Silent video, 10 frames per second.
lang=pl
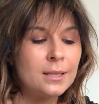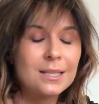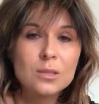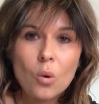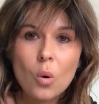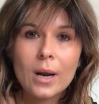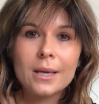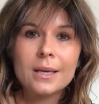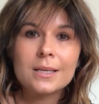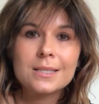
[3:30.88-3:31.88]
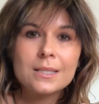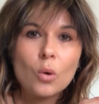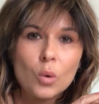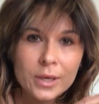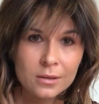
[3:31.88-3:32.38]
Ta skóra jest
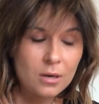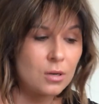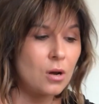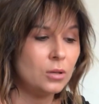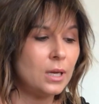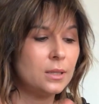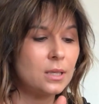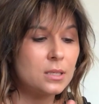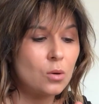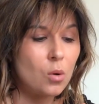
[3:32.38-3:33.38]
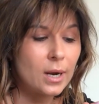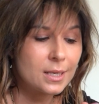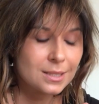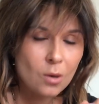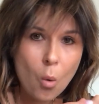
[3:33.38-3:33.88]
ujędrniona, ta skóra
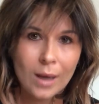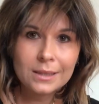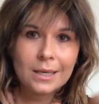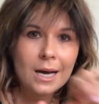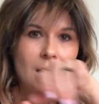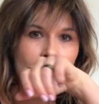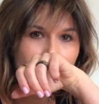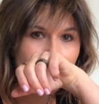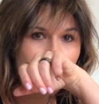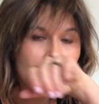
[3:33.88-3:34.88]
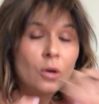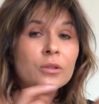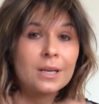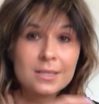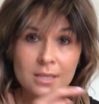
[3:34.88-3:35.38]
jest gładka.
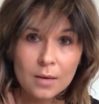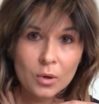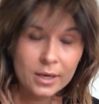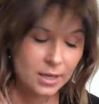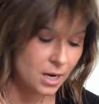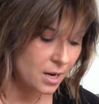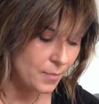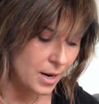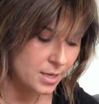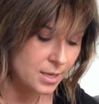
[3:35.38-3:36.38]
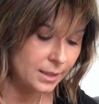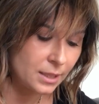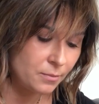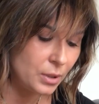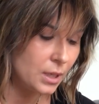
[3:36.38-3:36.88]
On tak samo genialnie pachnie jak
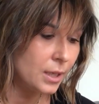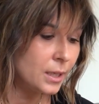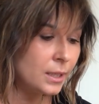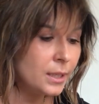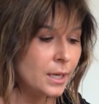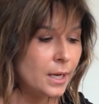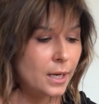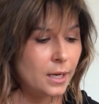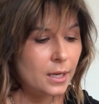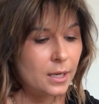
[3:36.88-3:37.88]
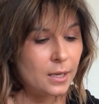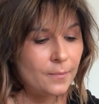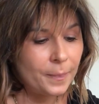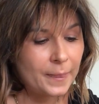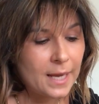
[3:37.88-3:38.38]
ten peeling.
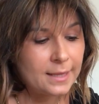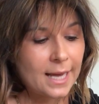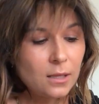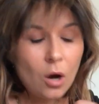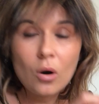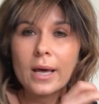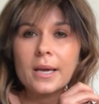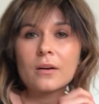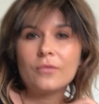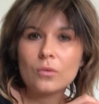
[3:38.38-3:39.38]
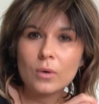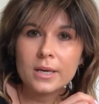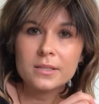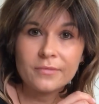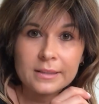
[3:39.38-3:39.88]
Ten olejek w
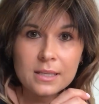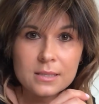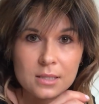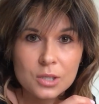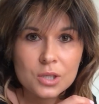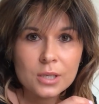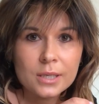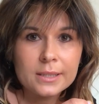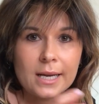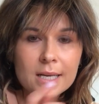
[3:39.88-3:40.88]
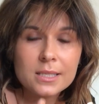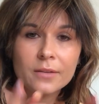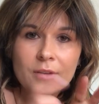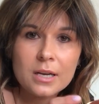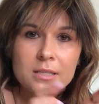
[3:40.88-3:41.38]
ogóle jest fantastyczny. Teraz,
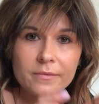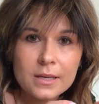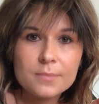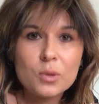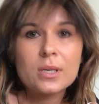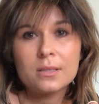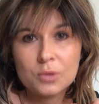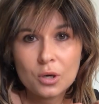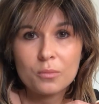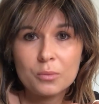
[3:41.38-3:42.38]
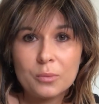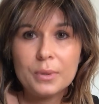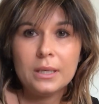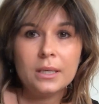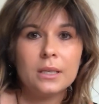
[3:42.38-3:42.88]
jak wiele z Was, poza tym, że robimy
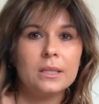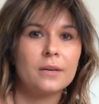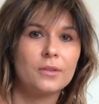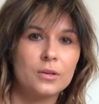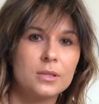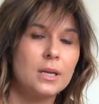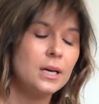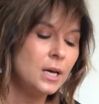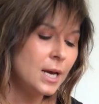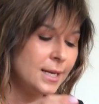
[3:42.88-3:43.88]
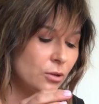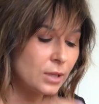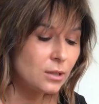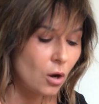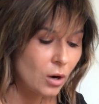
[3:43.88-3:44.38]
peelingi na wiosnę, to
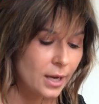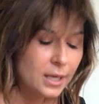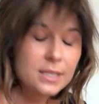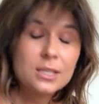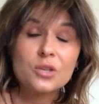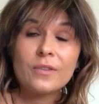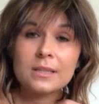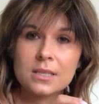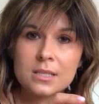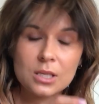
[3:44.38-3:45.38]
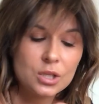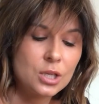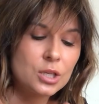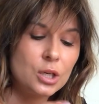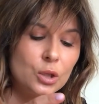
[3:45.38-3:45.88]
ten olejek jest też fantastyczny.
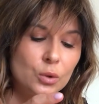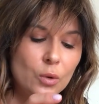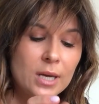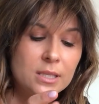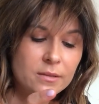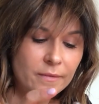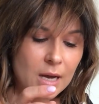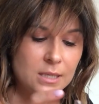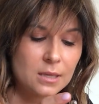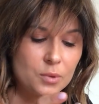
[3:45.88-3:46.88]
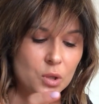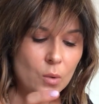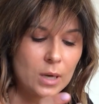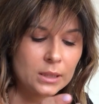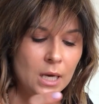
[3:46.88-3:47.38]
Jeżeli któraś z Was na
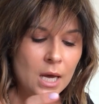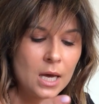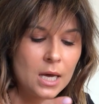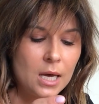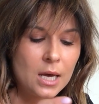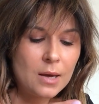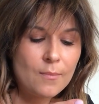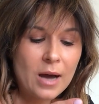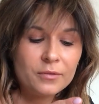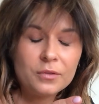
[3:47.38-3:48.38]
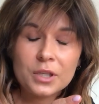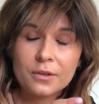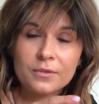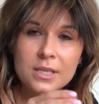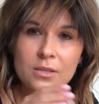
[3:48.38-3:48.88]
przykład e, bawi
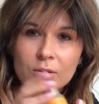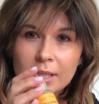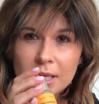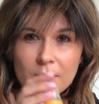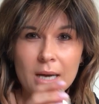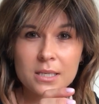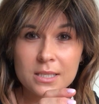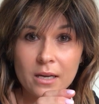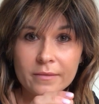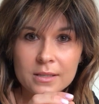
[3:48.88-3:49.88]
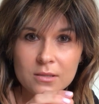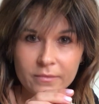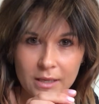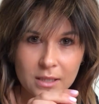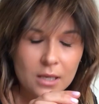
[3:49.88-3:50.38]
się w nieco takie bardziej
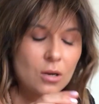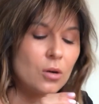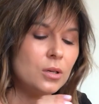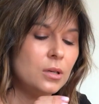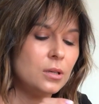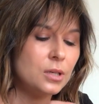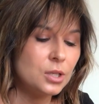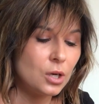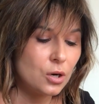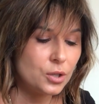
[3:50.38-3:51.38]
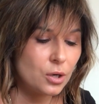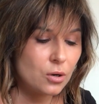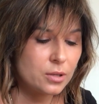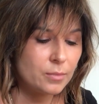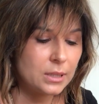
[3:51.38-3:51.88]
zaawansowane kroki, jeśli chodzi o
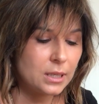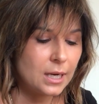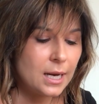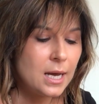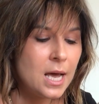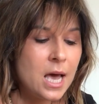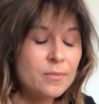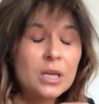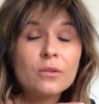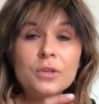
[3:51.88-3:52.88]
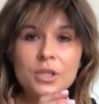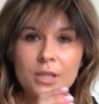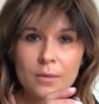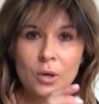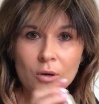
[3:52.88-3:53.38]
kosmetykę, mianowicie
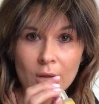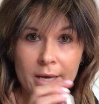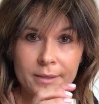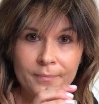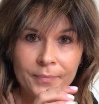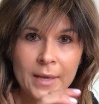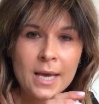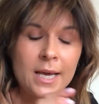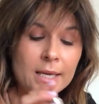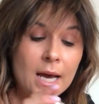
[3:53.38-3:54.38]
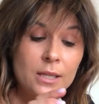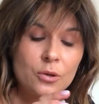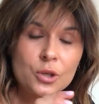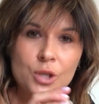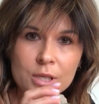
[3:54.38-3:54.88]
dermorolery. Ja
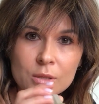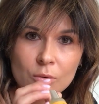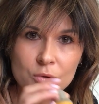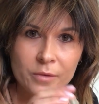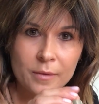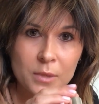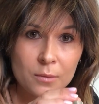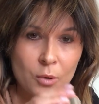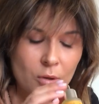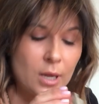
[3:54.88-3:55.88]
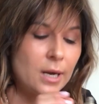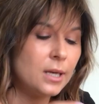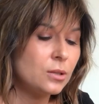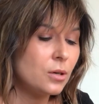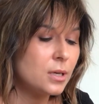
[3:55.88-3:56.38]
dość często używam
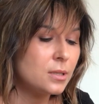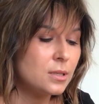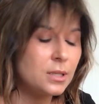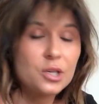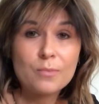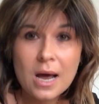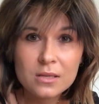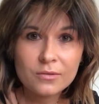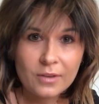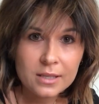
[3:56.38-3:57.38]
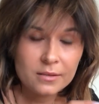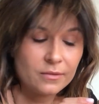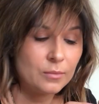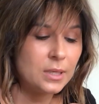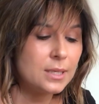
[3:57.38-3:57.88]
dermorolera, to jest też bardzo fajny
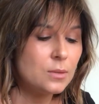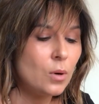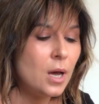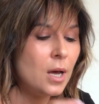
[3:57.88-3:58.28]
wymysł.